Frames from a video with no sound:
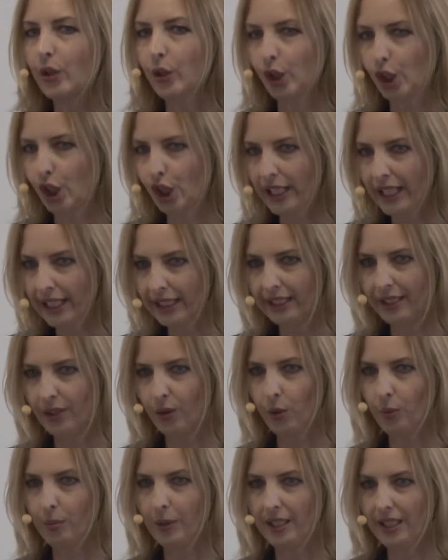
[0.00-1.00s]
auch schlecht
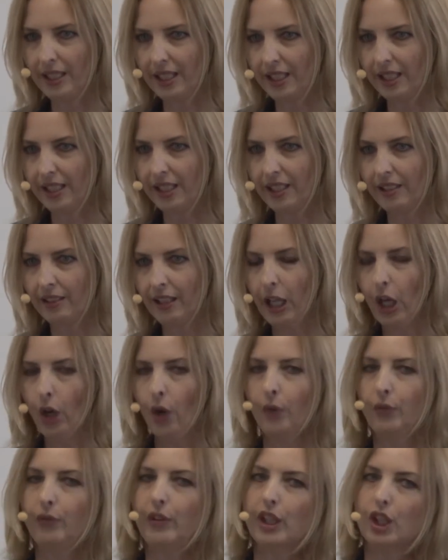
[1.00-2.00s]
über sich.
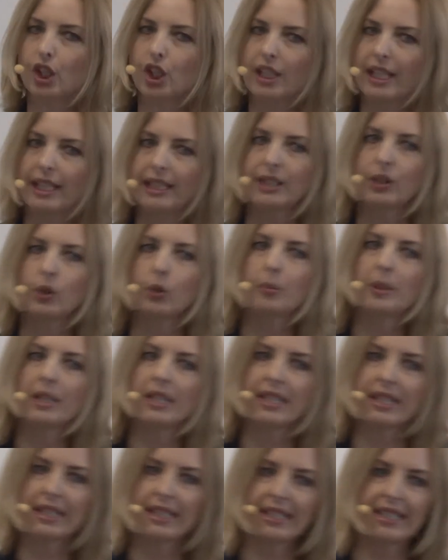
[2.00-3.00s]
Und wer schlecht über
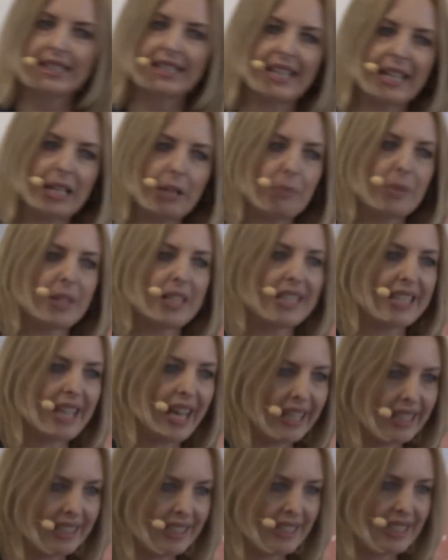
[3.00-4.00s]
sich selbst
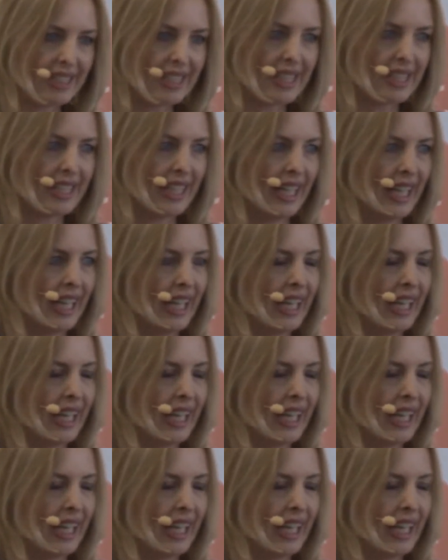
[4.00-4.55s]
denkt,